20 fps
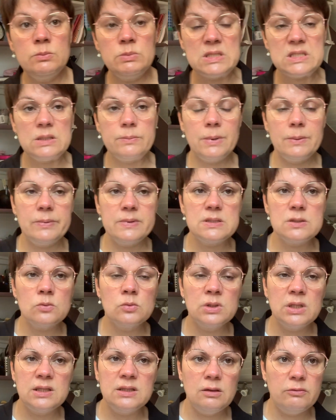mais c'est pas parce
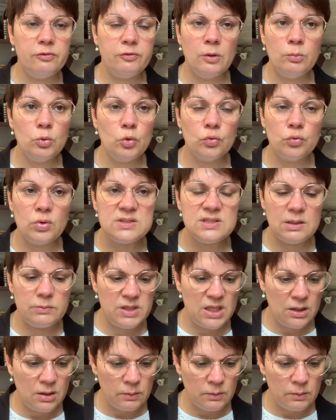qu'on a des formes qu'on doit s'habiller